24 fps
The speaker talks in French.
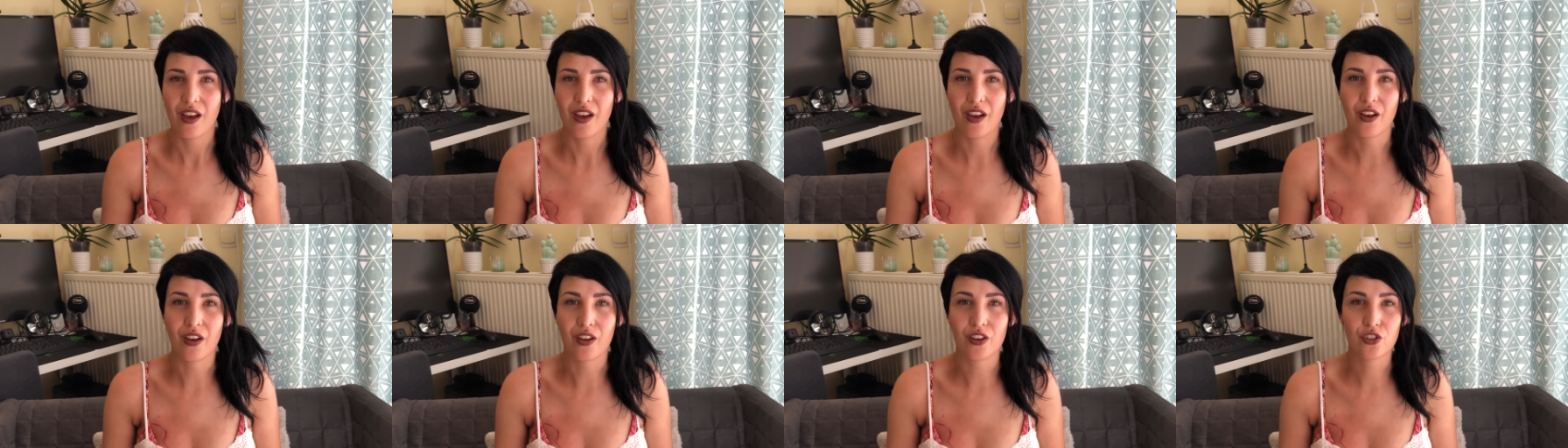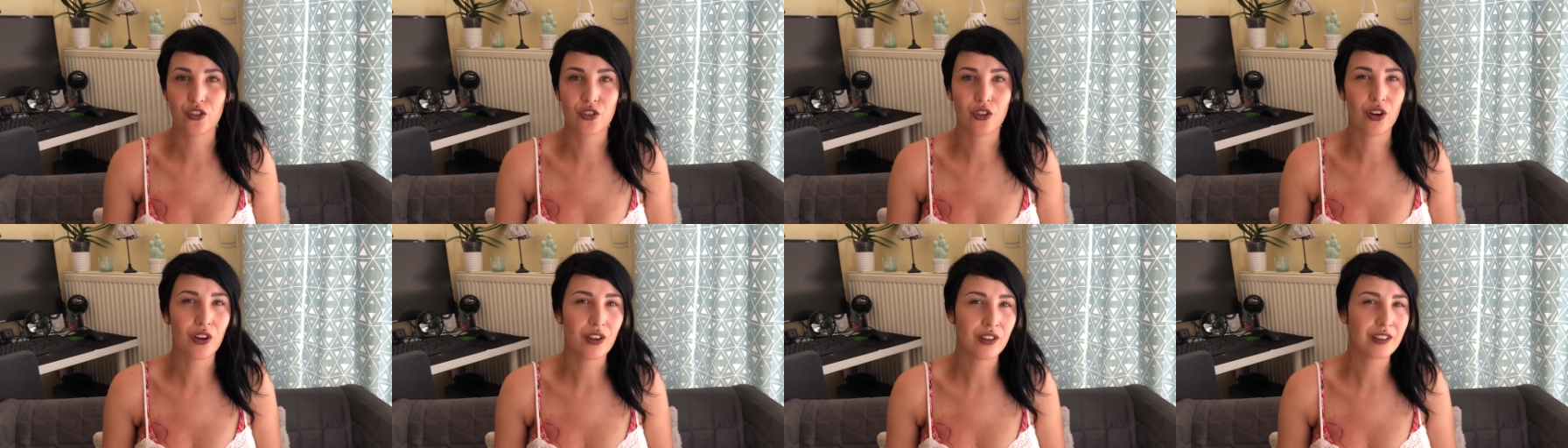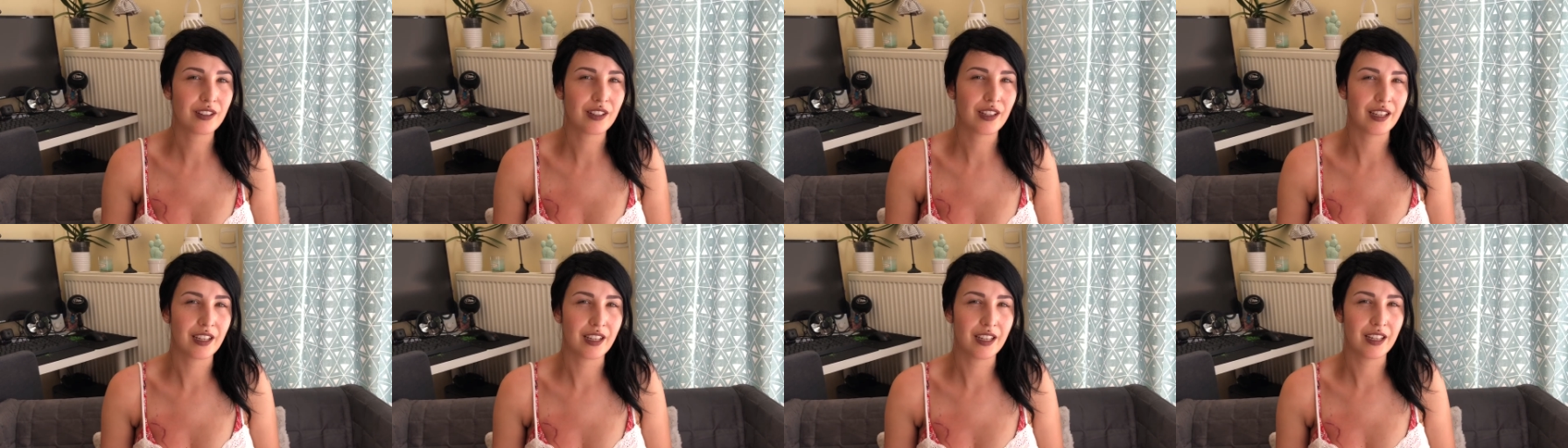Euh, je suis
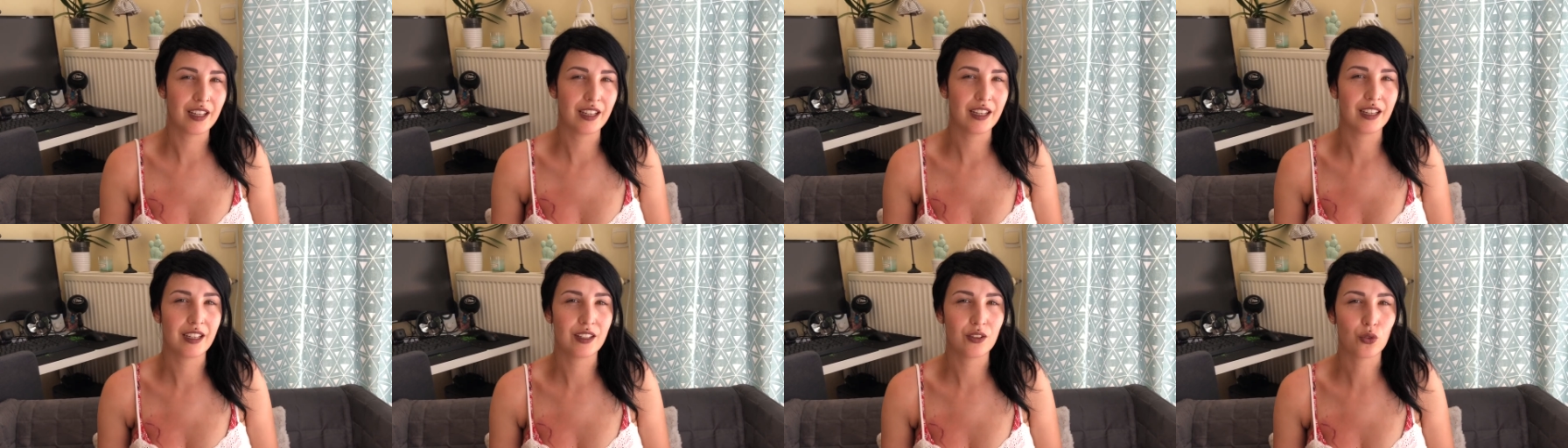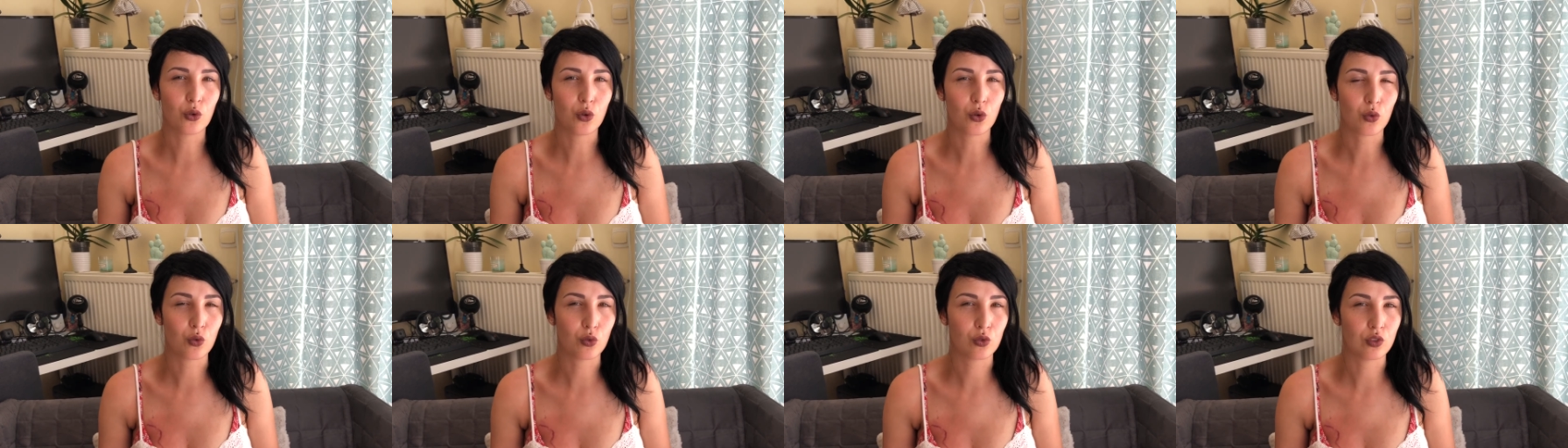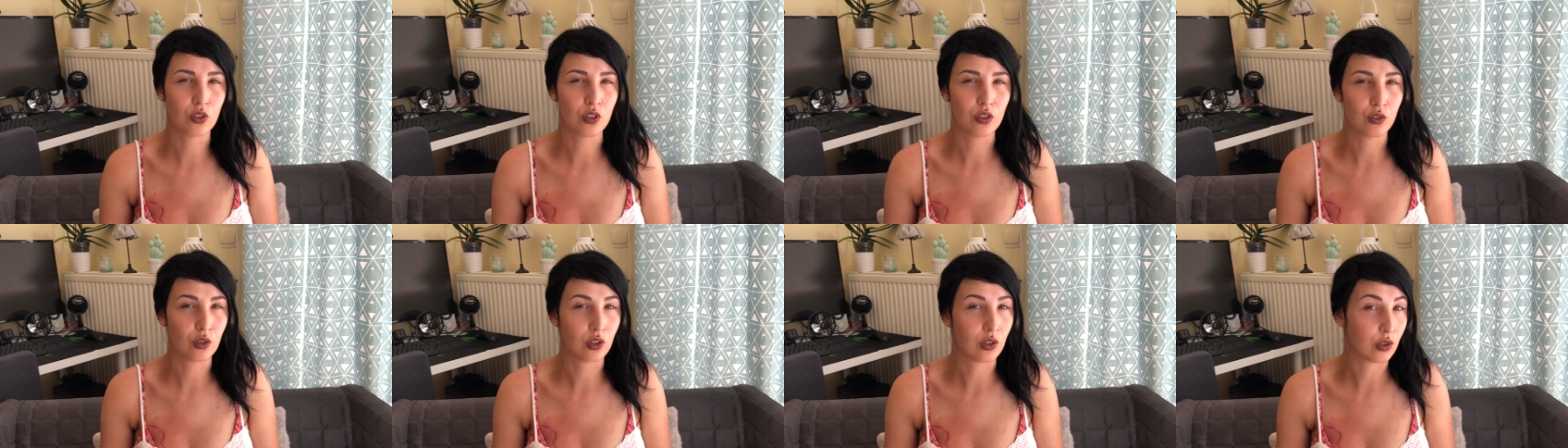rentrée trop
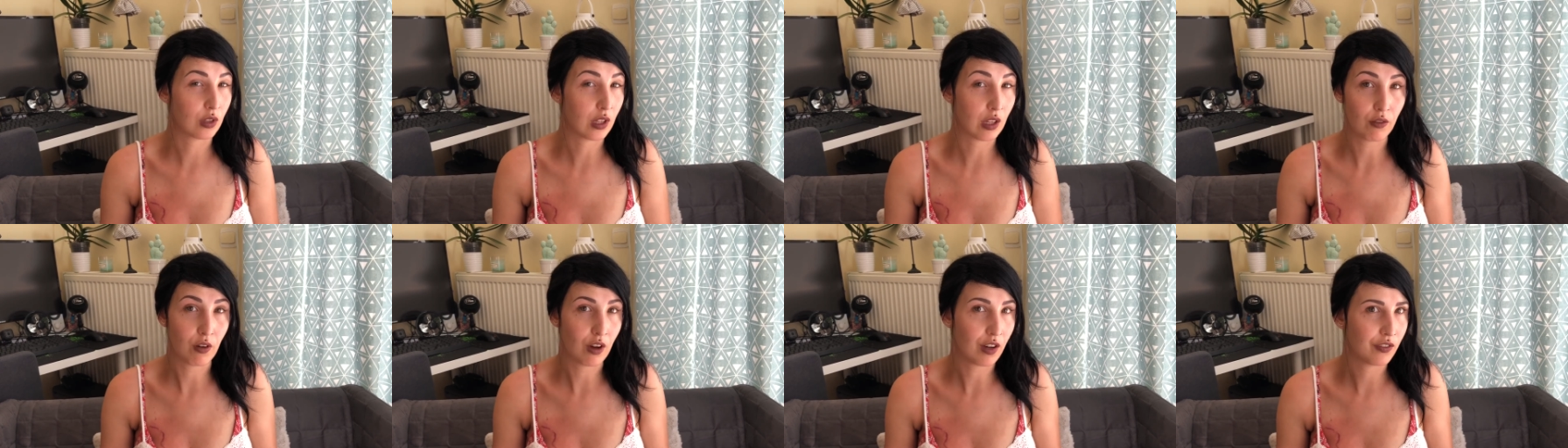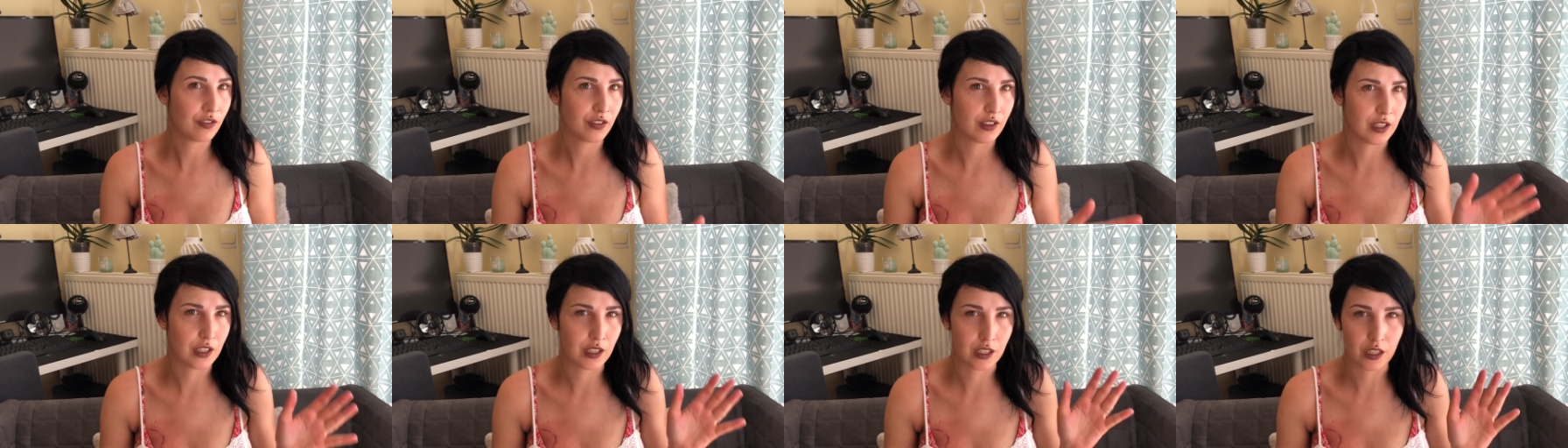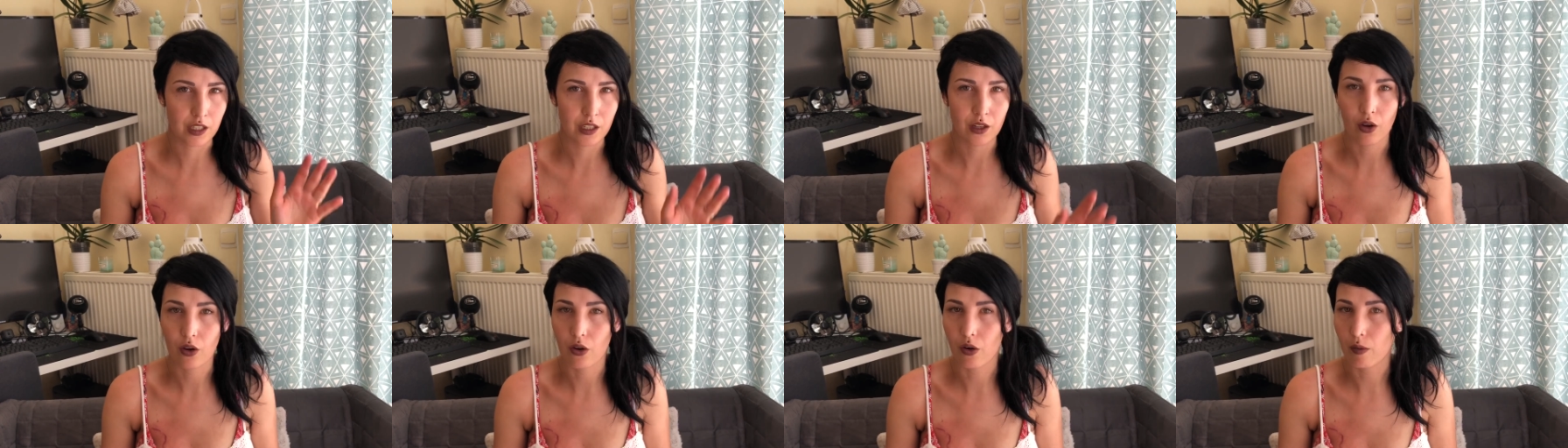contente d'avoir
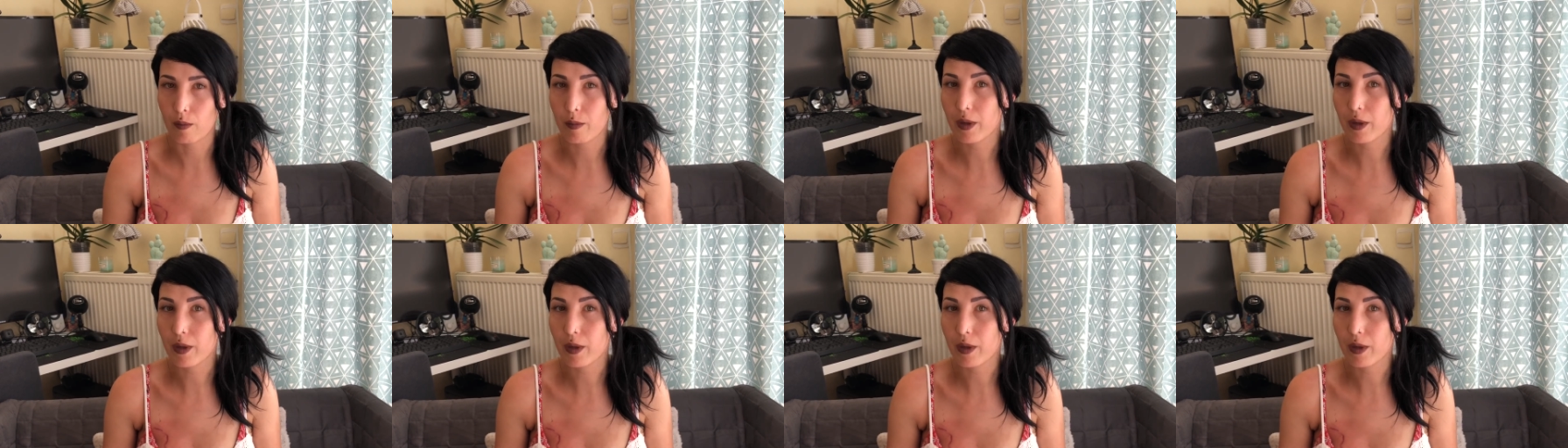fini euh,